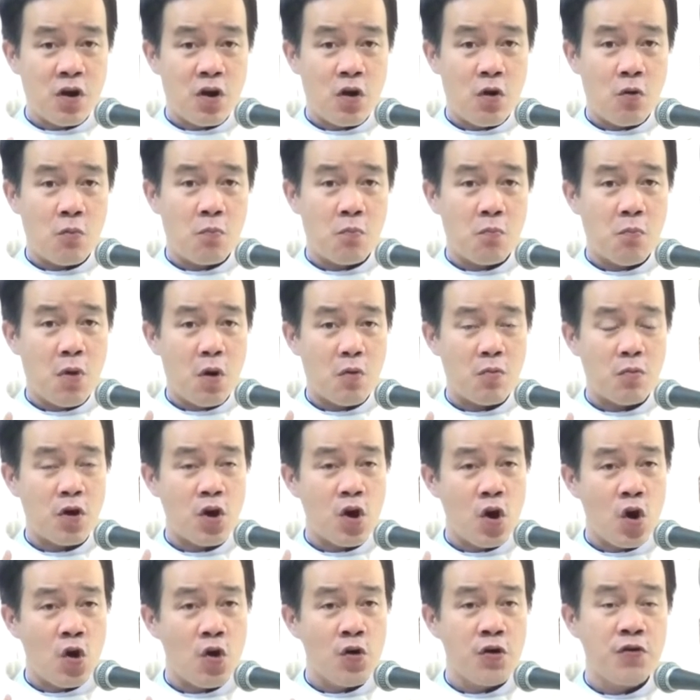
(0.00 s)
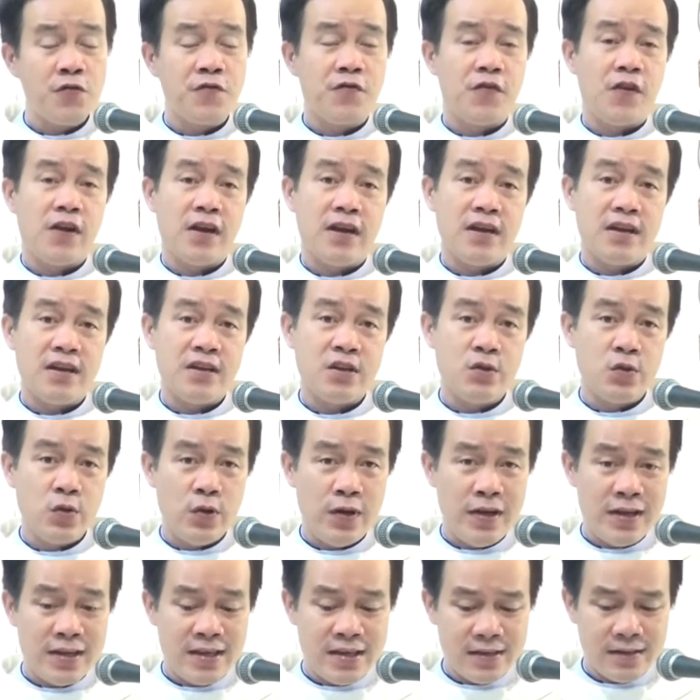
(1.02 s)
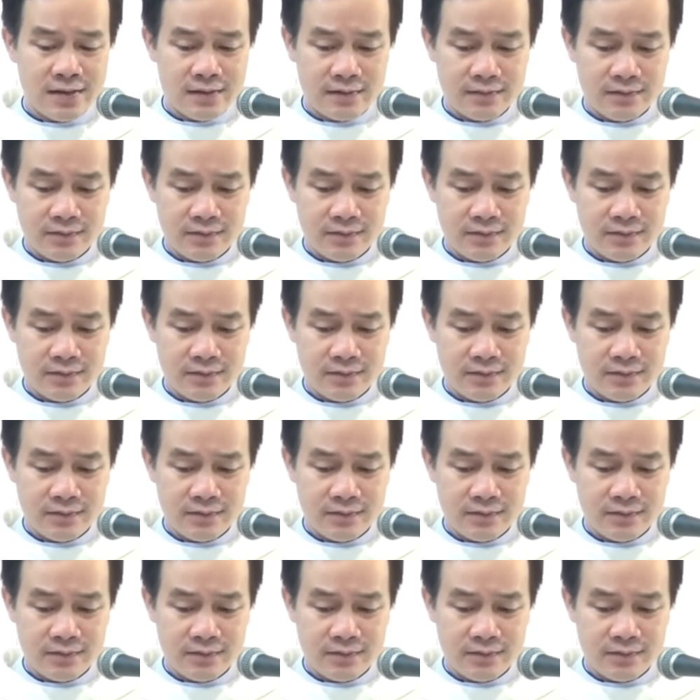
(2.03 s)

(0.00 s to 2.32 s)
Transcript: cùng một ngôi vị duy nhất.